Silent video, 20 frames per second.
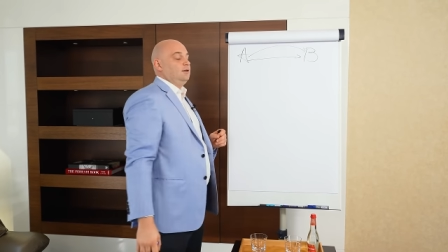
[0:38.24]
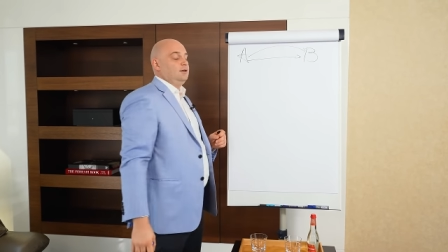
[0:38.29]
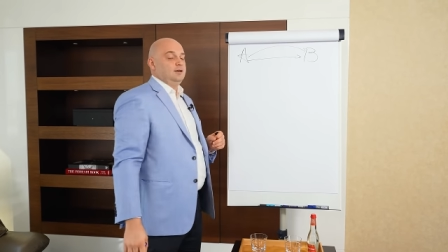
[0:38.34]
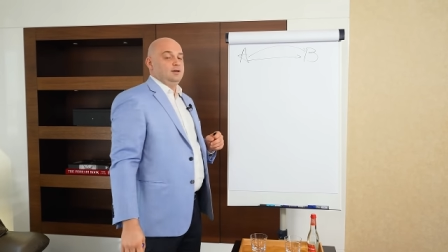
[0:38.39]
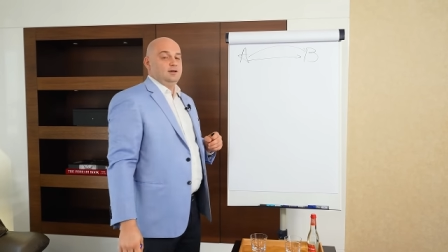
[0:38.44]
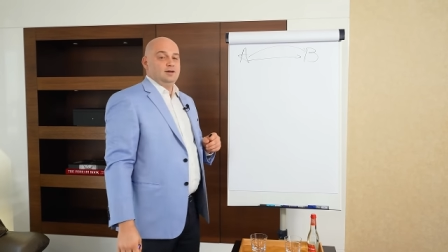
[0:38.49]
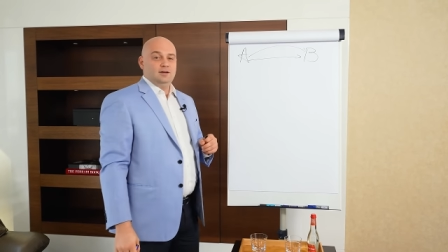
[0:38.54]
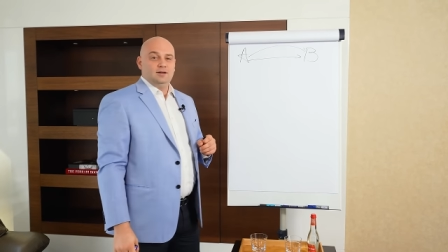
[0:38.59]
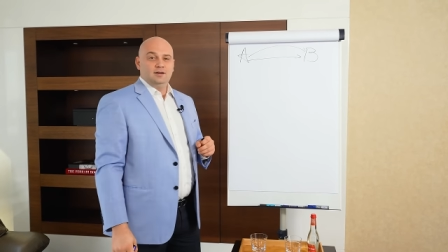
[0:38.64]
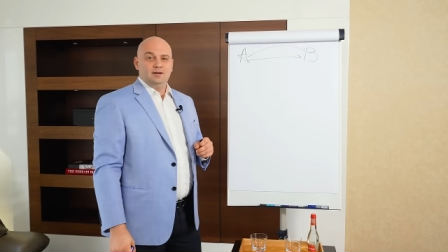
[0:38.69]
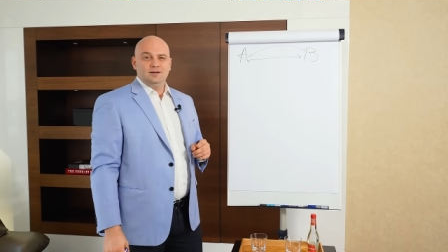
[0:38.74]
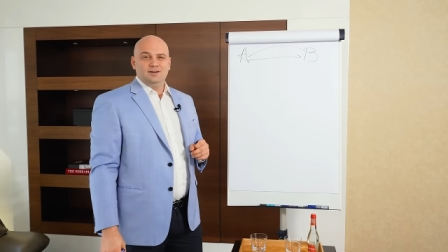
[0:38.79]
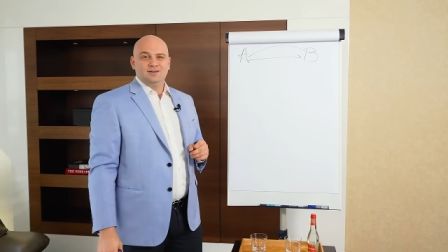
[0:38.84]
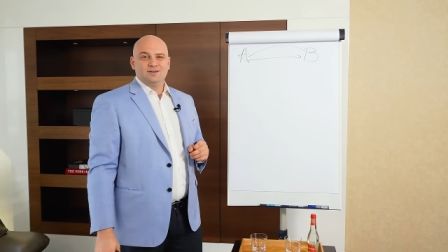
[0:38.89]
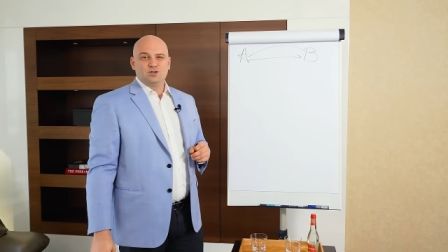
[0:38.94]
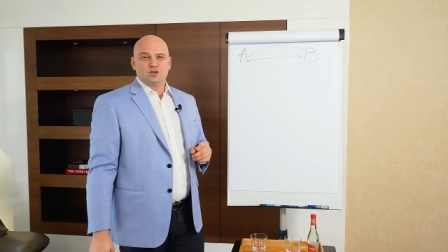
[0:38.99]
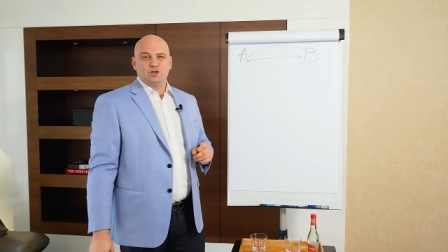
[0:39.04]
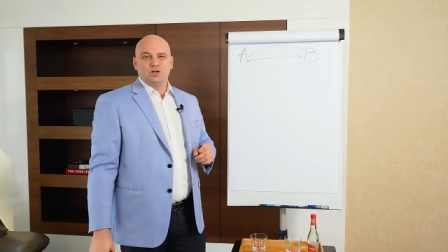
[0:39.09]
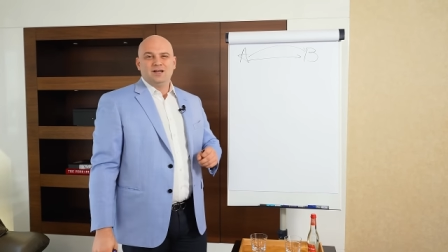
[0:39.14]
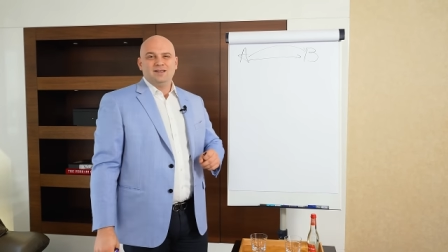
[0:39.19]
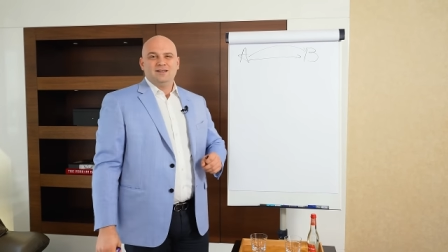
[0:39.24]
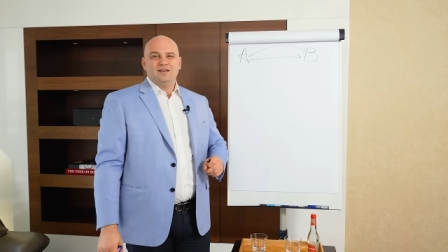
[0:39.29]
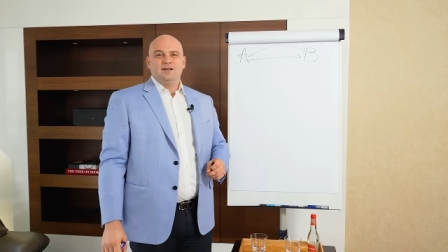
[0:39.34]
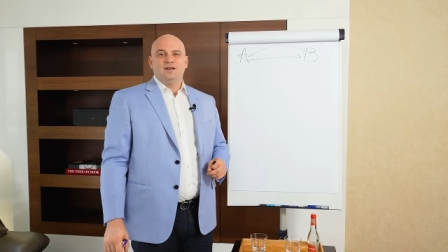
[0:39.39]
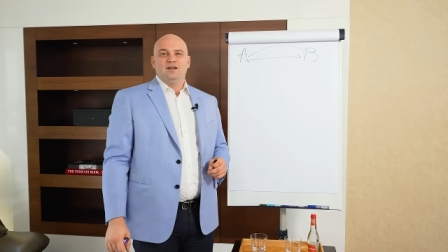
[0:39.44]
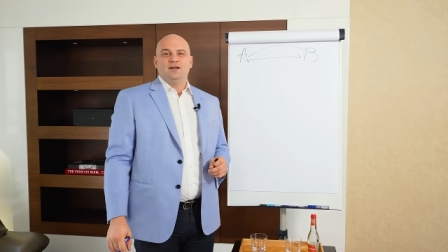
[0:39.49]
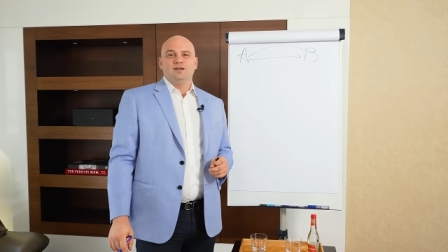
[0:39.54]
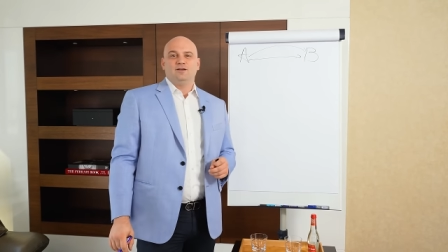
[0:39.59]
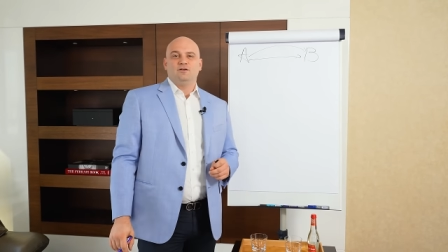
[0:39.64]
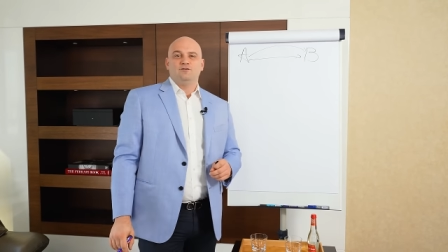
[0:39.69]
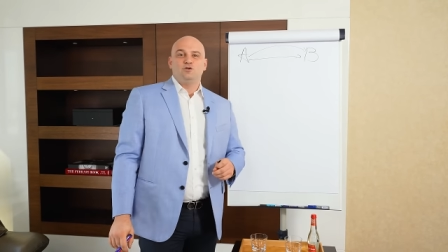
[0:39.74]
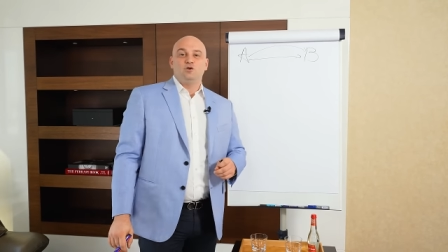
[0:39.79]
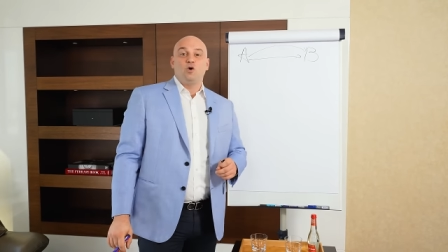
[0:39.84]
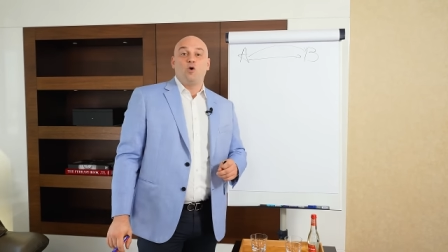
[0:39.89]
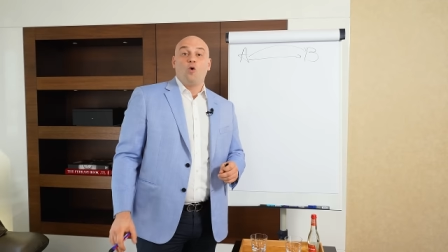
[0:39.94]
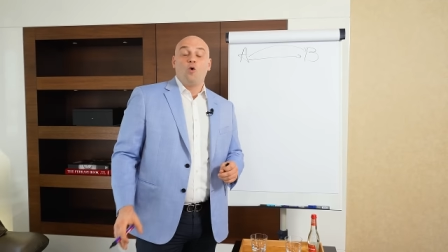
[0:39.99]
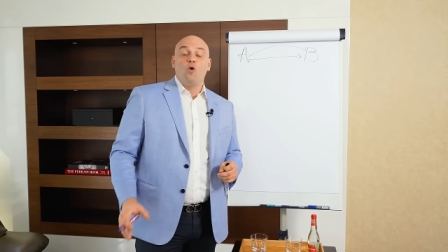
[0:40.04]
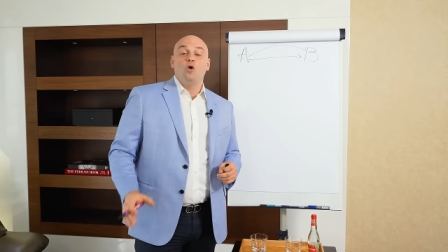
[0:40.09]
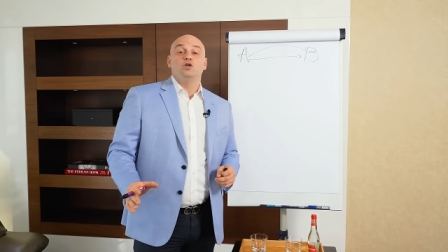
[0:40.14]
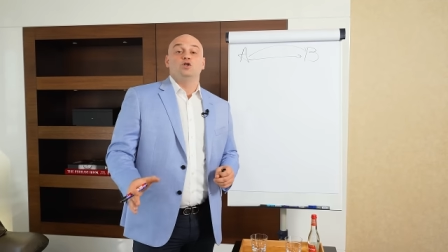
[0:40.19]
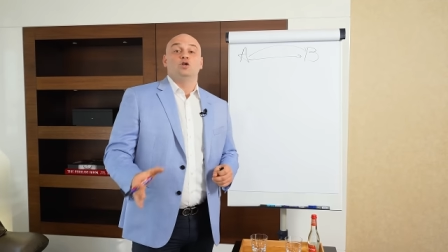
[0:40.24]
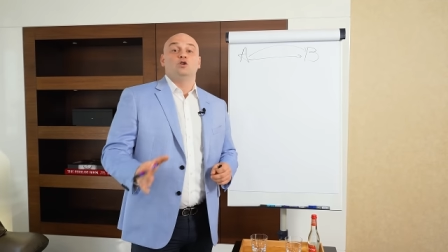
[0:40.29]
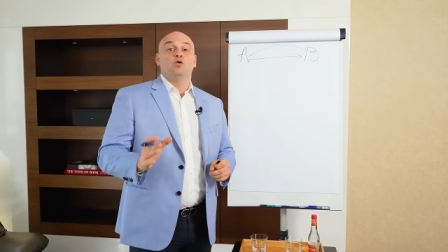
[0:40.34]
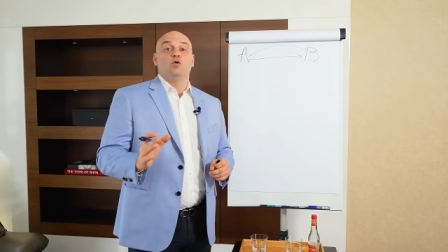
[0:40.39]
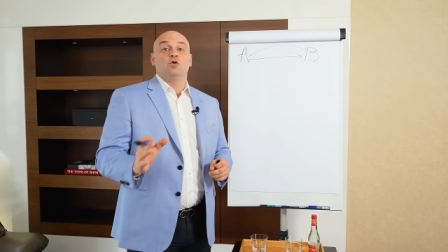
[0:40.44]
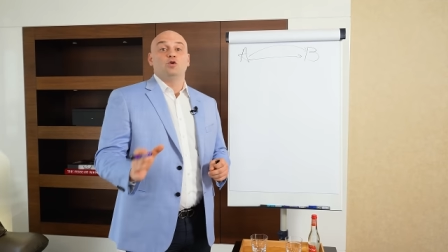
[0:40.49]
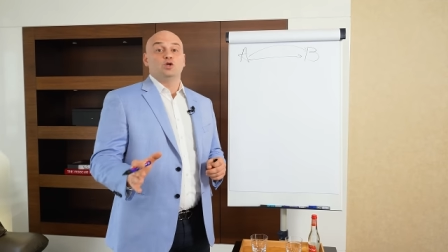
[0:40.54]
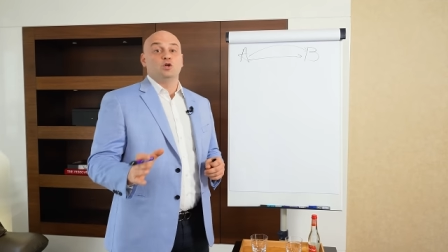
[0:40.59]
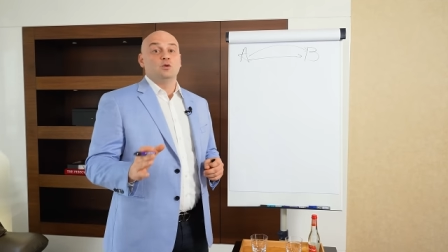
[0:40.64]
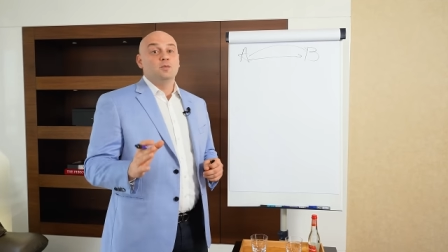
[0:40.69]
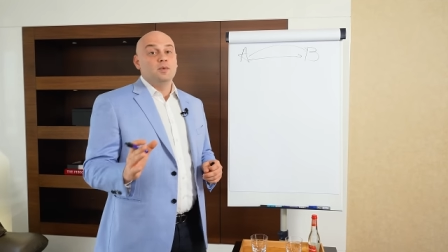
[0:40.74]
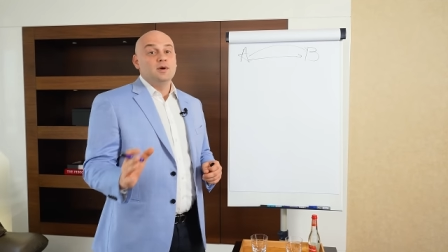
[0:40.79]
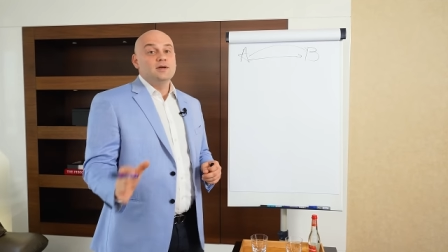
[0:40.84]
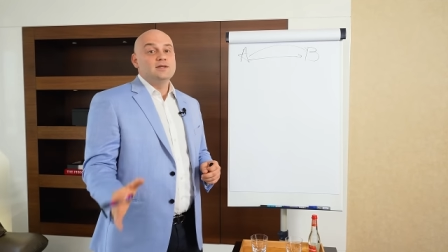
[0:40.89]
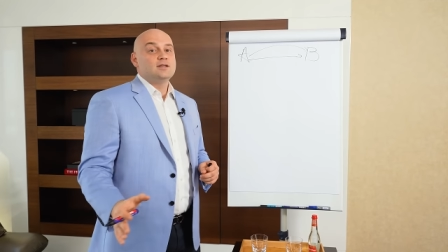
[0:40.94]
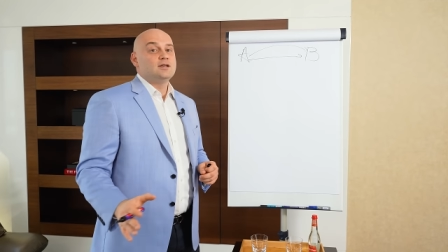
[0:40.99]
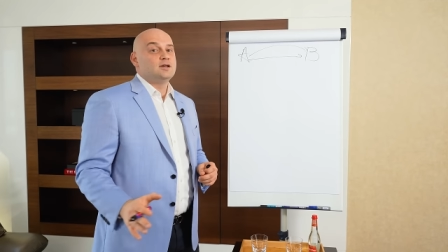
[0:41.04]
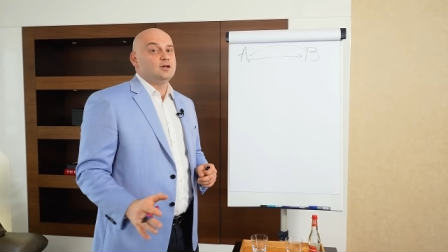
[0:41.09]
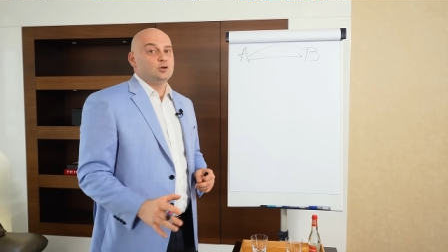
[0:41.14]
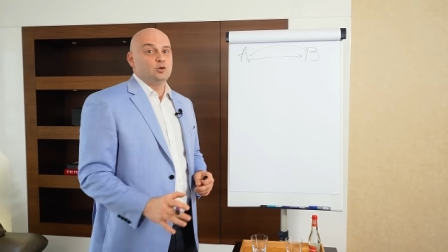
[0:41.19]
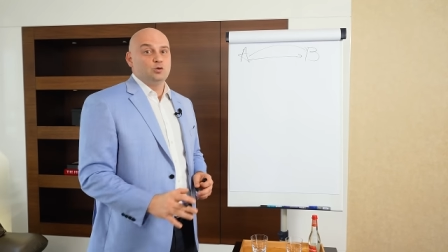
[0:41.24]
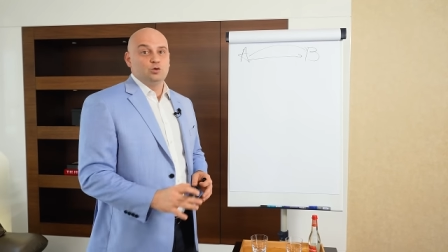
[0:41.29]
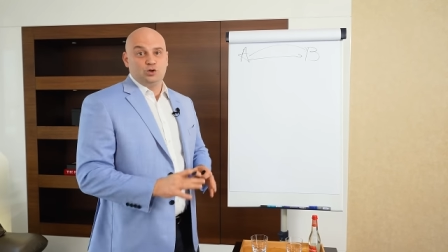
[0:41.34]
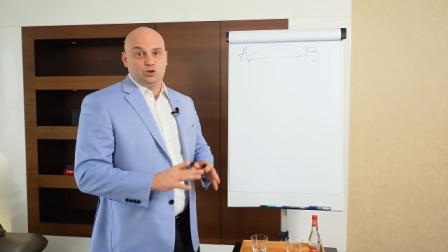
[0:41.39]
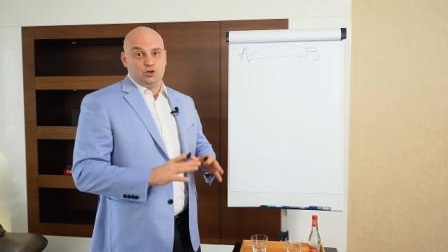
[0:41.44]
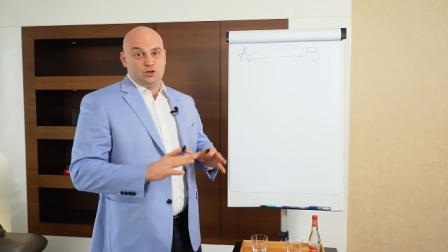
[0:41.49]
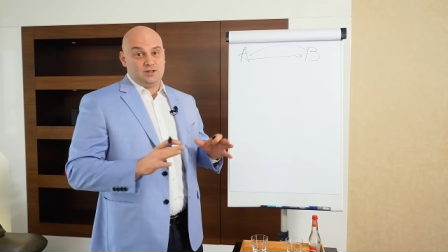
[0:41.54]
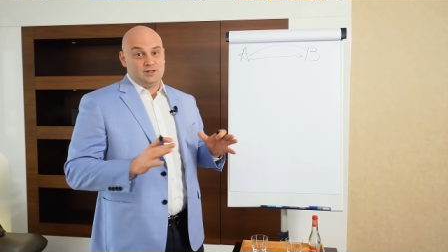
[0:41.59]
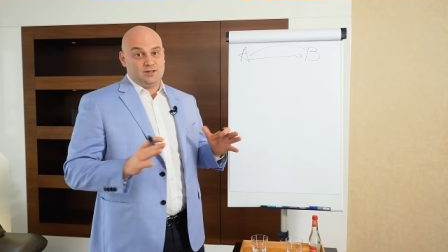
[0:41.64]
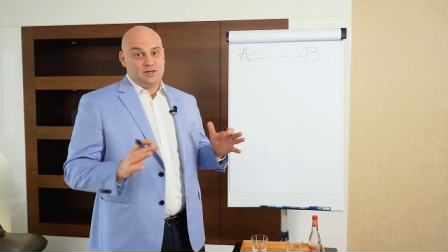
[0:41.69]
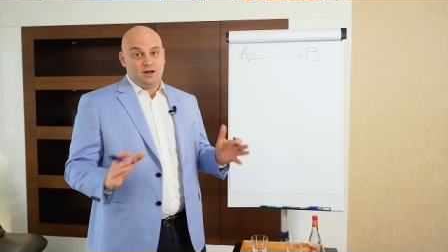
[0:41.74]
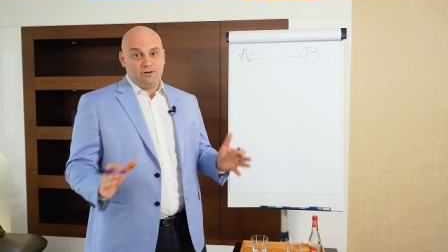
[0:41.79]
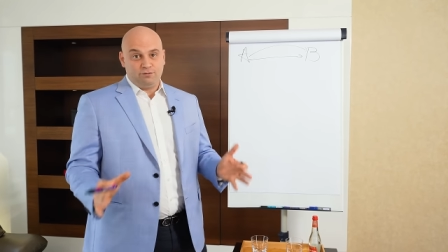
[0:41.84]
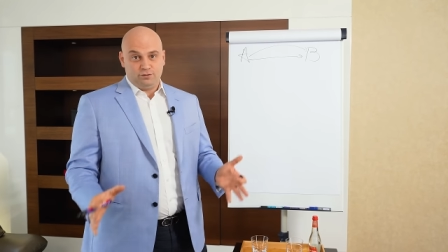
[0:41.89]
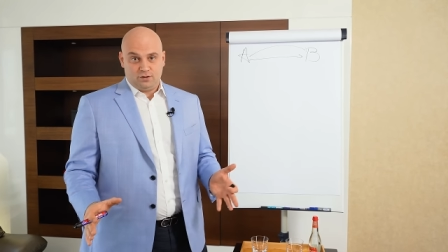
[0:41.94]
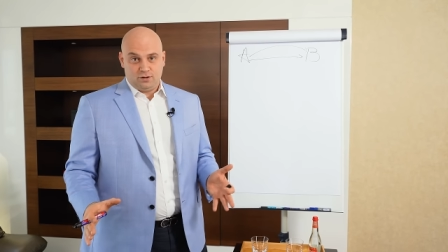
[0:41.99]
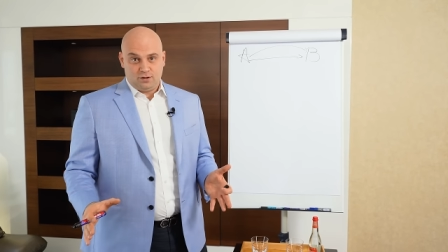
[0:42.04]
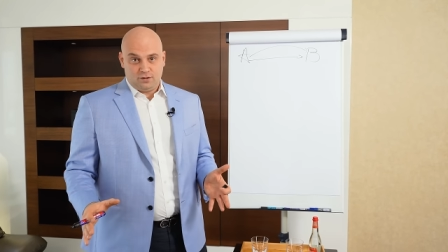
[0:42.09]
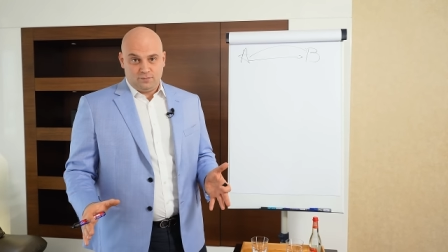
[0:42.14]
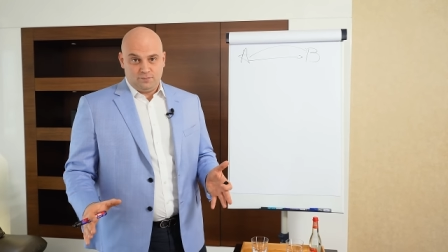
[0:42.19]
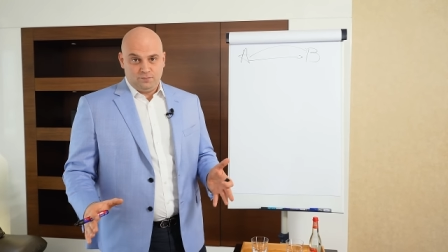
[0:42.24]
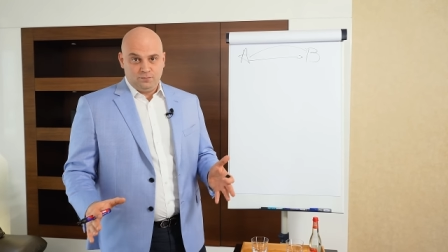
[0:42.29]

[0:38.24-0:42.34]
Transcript: и желательно это все очень-очень быстро, лучше завтра.